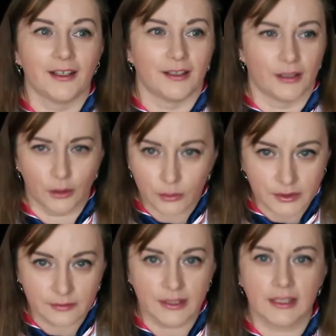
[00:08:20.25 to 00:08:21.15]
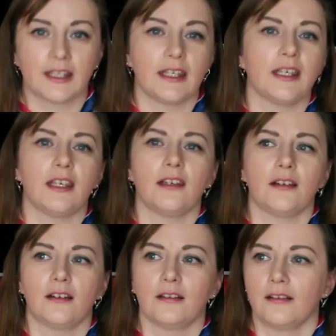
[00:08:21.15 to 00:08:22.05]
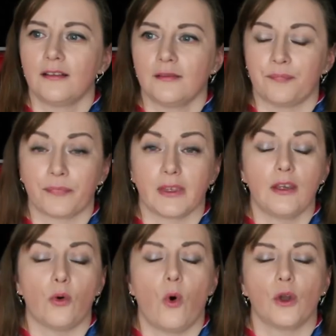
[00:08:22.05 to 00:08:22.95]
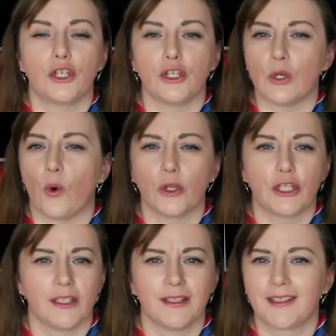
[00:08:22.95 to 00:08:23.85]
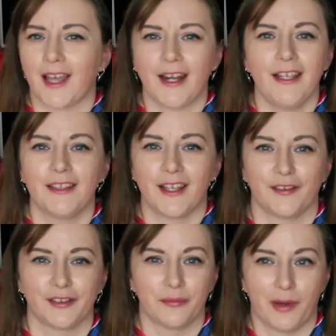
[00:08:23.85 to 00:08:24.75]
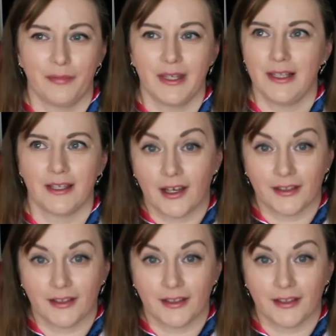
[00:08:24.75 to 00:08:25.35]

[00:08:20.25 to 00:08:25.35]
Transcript: э, грузовики э, и очень-очень старинные автомобили.